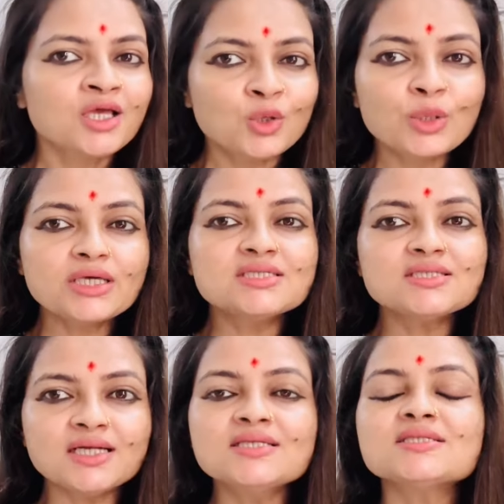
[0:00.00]
क्योंकि
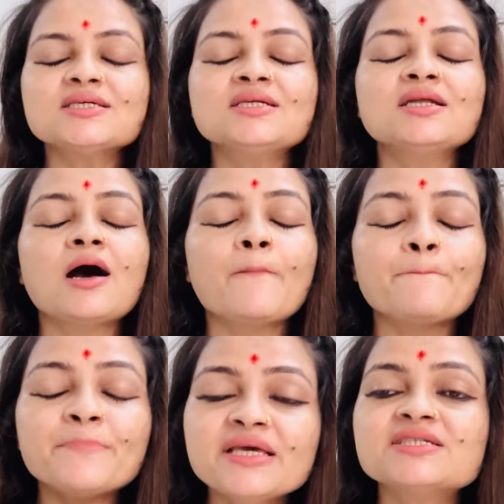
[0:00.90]
सनस्क्रीन
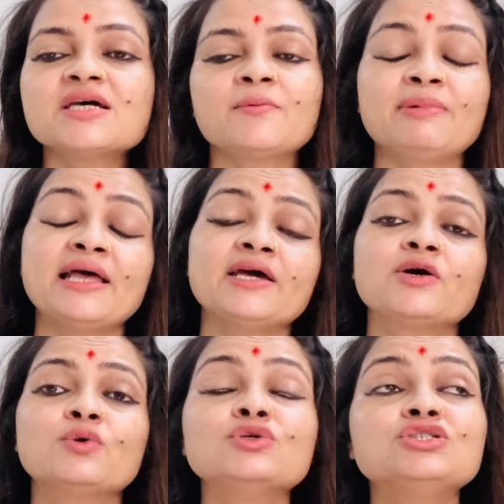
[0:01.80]
हमेशा अप्लाई
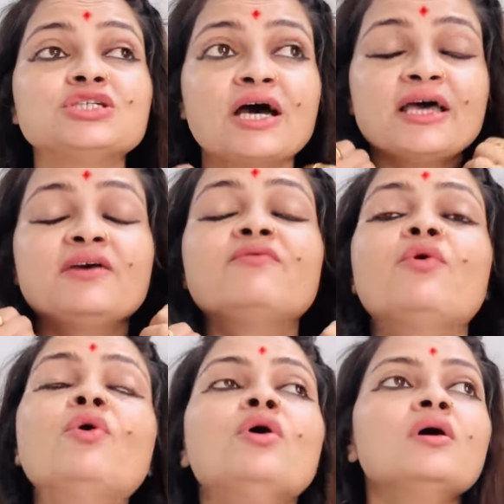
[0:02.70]
करो चाहे
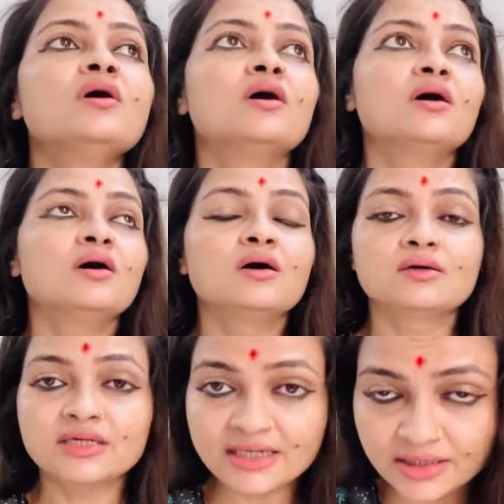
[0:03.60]
वो
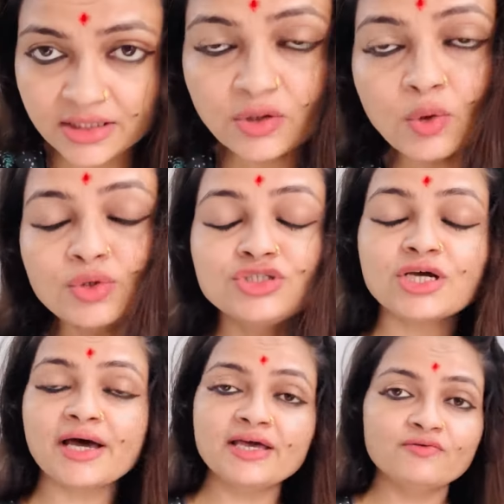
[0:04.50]
ठंडी हो
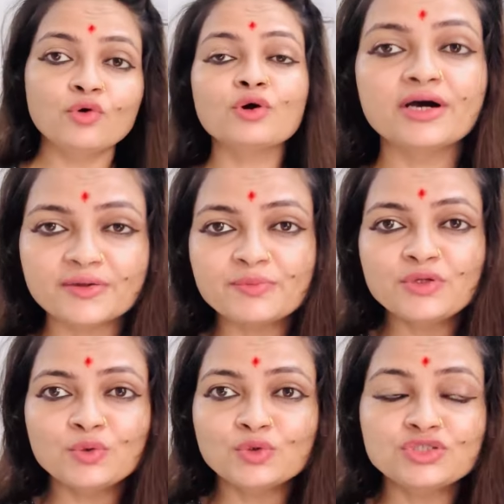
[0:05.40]
चाहे वो
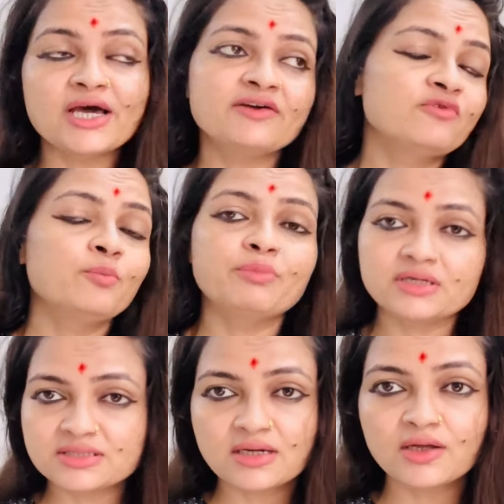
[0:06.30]
गर्मी हो चाहे वो
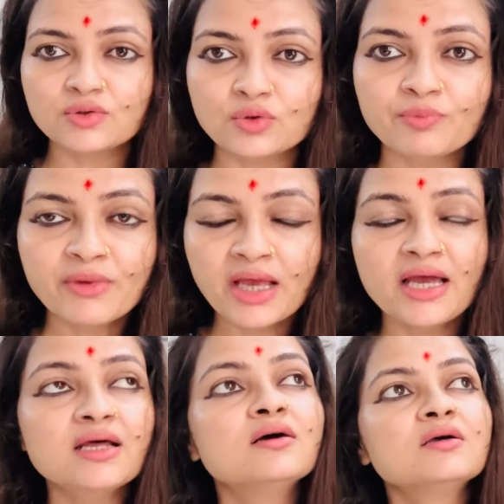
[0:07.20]
बरसात हो
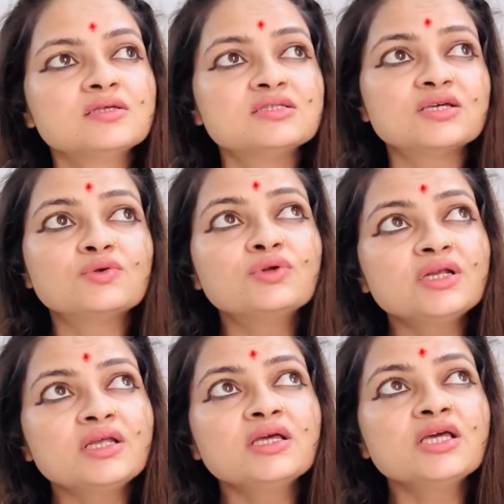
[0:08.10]
है ना
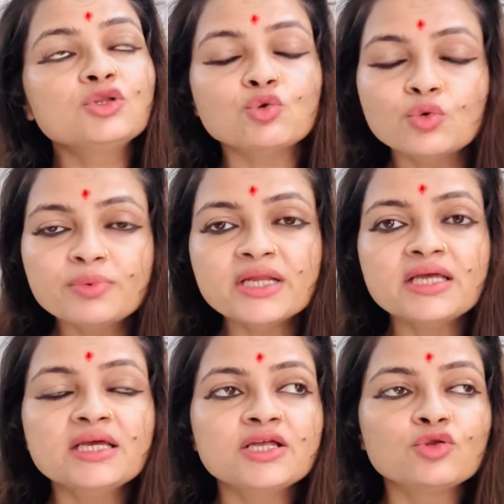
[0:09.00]
ज़रूरी नहीं कि धूप
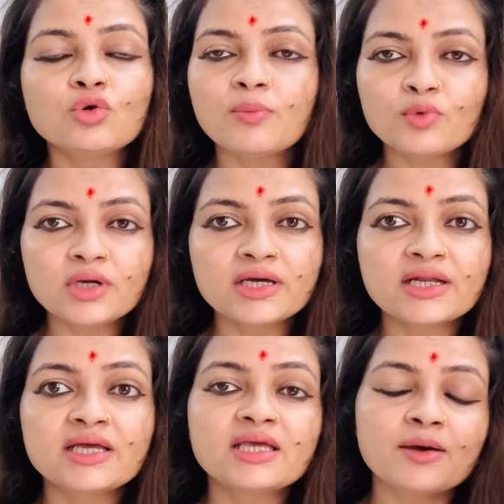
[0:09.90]
नहीं है तो आपको लग लग
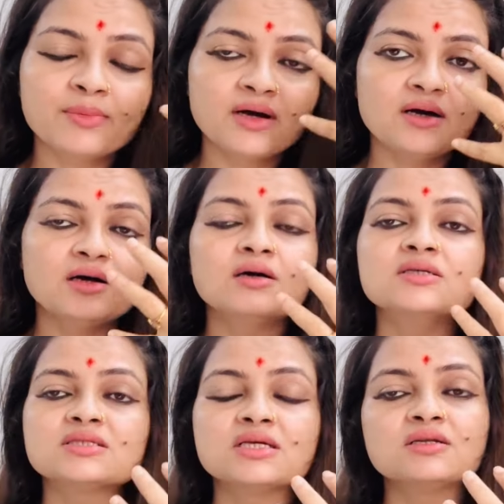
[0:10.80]
रहा है कि
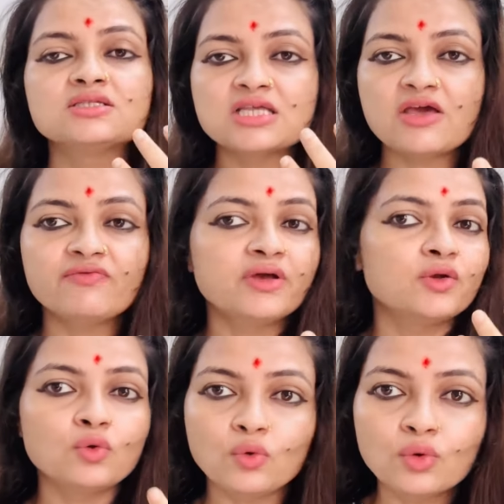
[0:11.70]
आपका स्किन सेफ है
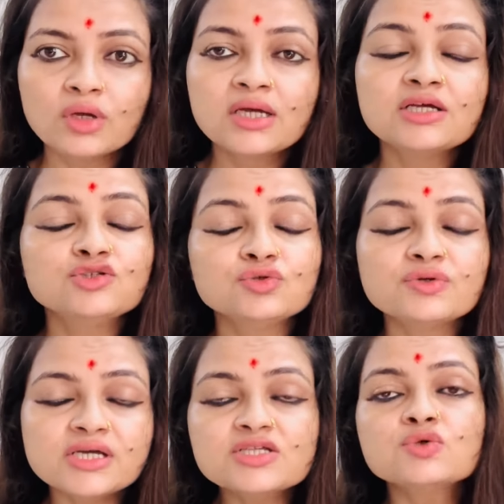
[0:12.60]
नो जो
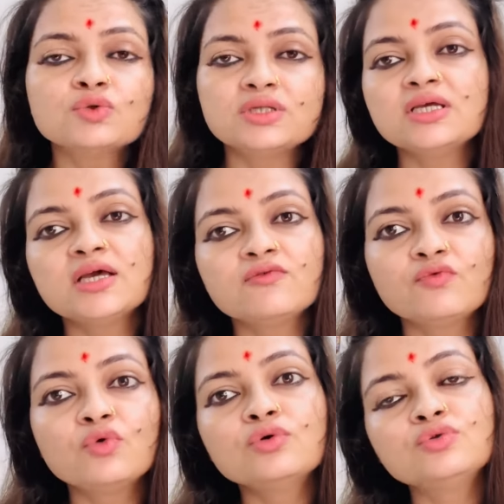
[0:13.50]
रेज होती हैं
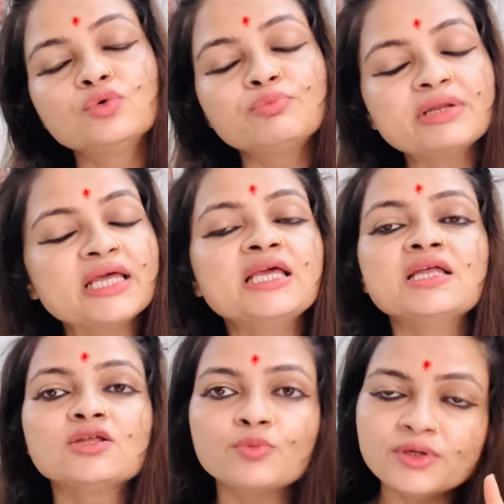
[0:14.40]
वो धूप नहीं
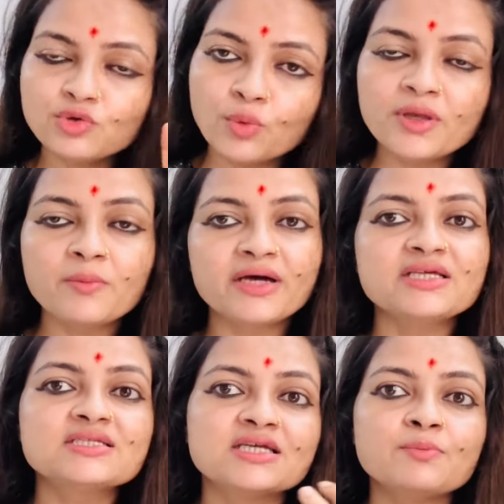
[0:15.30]
है तो भी तो भी
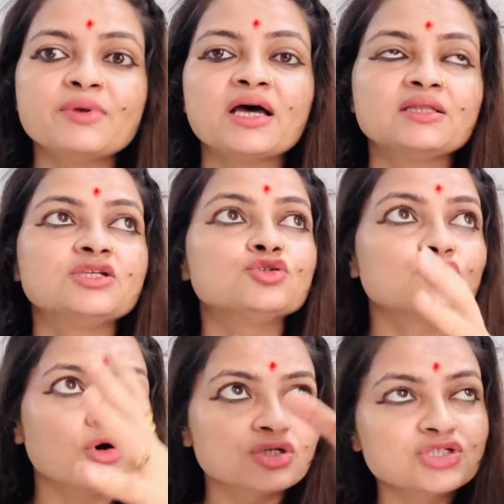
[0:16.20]
हमारे स्किन पे आती है जो
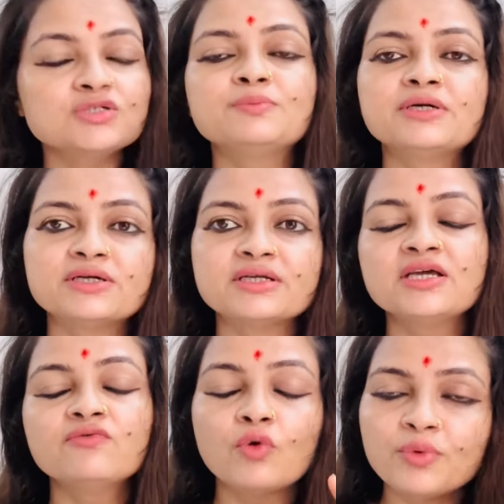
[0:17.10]
रोशनी पड़ रही
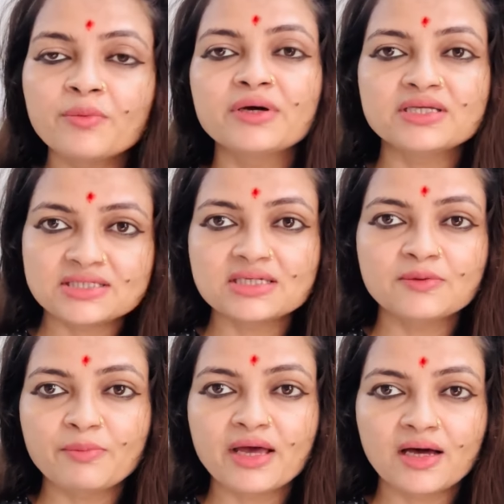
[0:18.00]
है वो भी हमारे
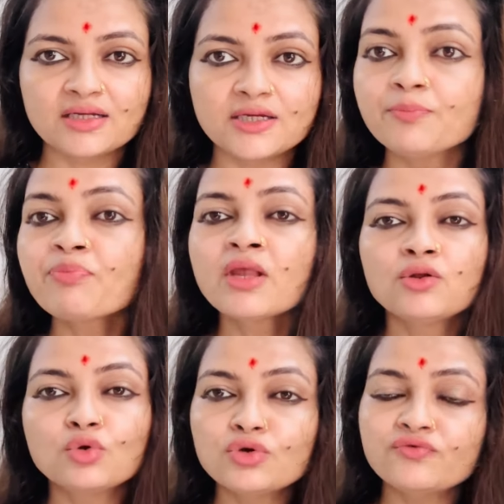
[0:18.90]
स्किन पे आ रही है
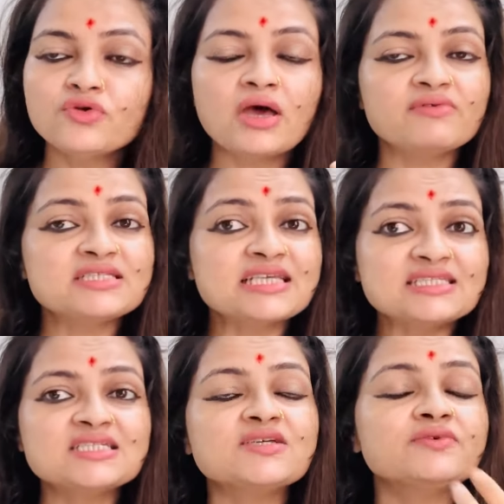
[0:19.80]
तो इफ़ यू हैव अ
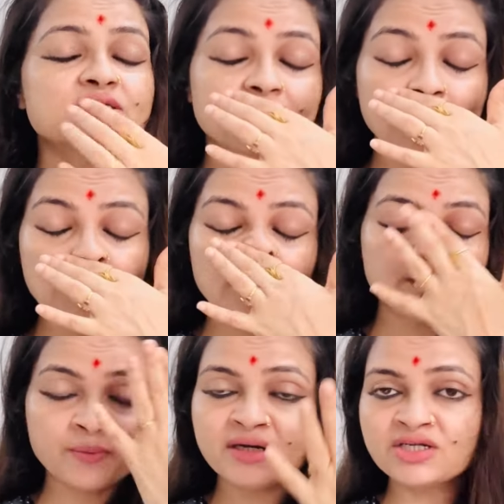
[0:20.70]
सेंसिटिव स्किन या
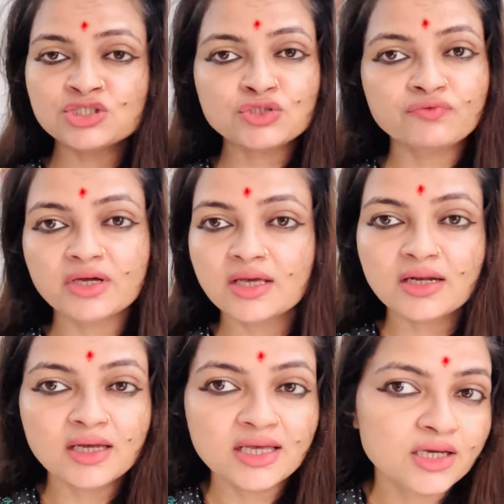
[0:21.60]
पिगमेंटेशन
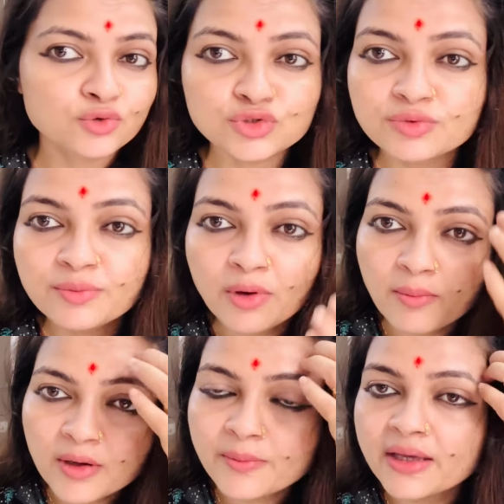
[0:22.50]
वगैरह है कुछ भी
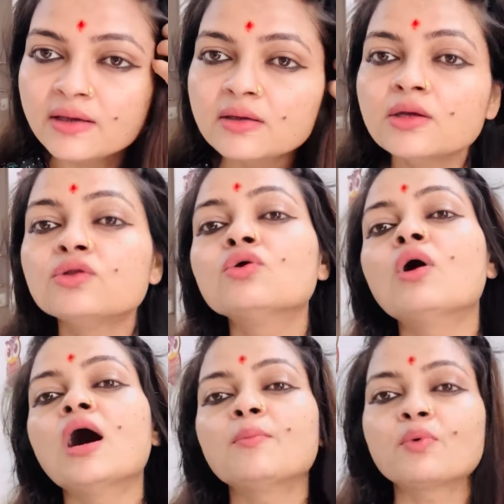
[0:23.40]
प्रॉब्लम है तो
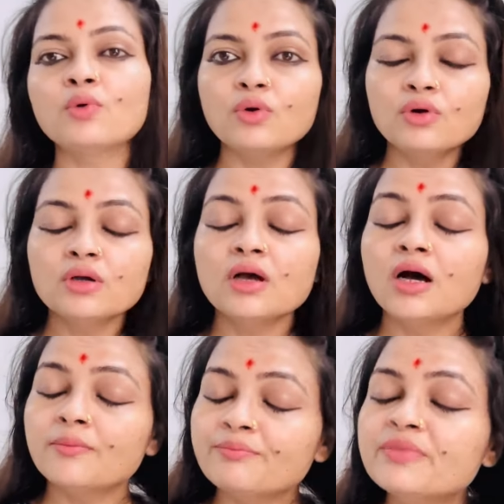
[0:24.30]
आपको
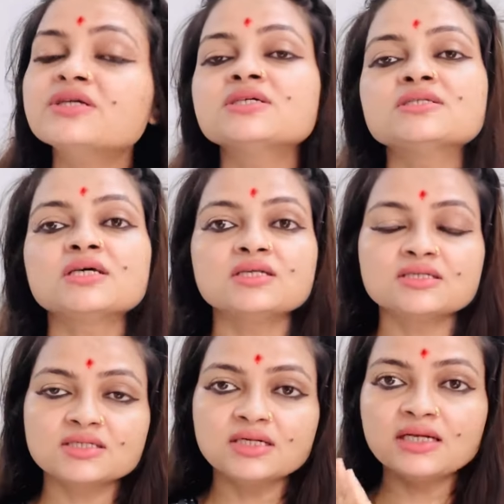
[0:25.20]
हमेशा
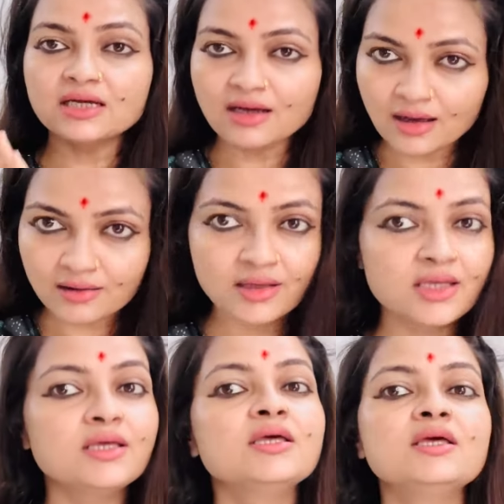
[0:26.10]
सनस्क्रीन लगा के
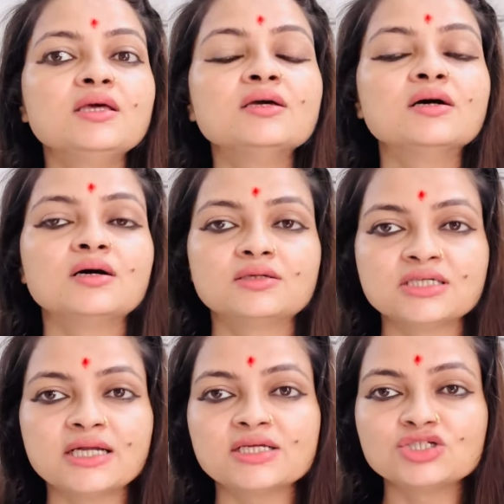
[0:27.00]
ही
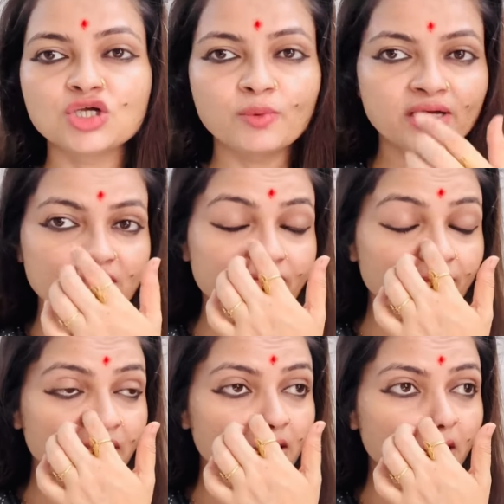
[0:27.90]
जाना चाहिए बार इवन
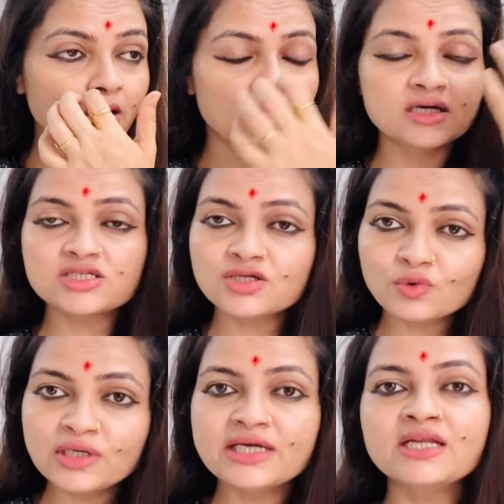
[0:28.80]
मैं अगस्त्य
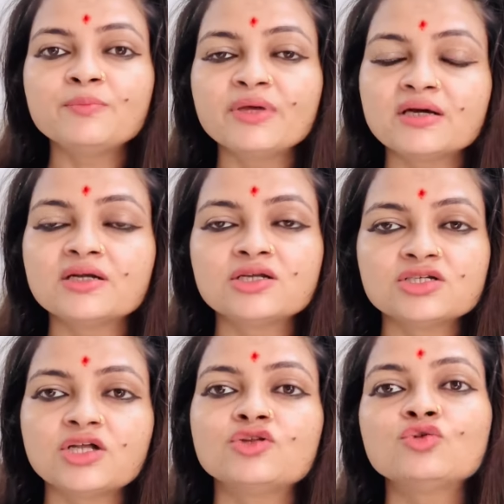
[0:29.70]
को लेने पिक करने
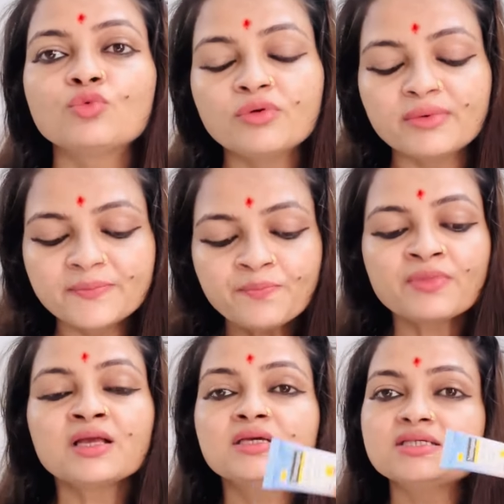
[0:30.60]
जाती हूँ तो भी मैं
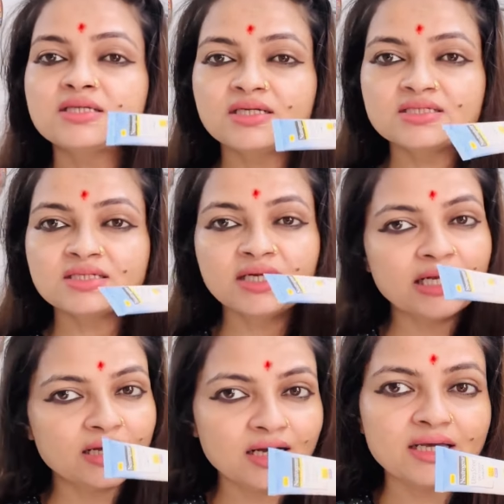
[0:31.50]
ये सनस्क्रीन
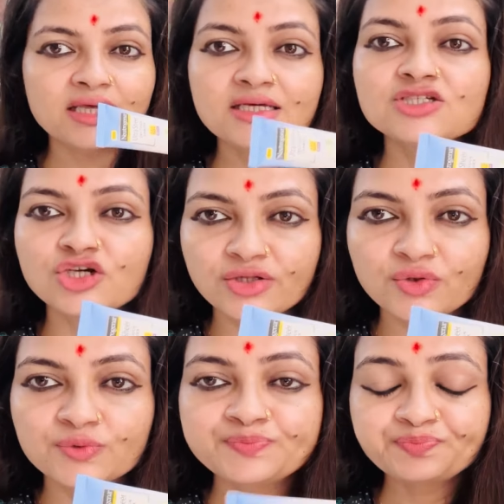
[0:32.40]
लगा के ही
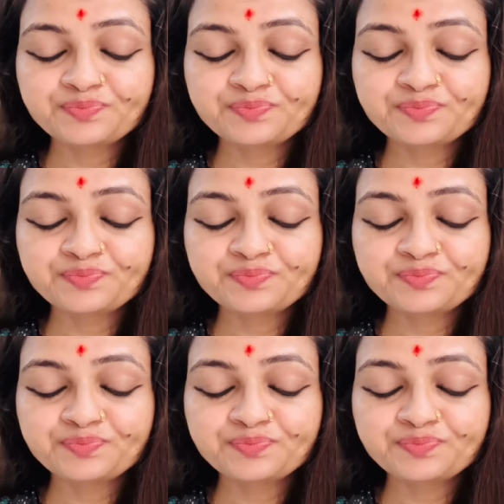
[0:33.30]
जाती हूँ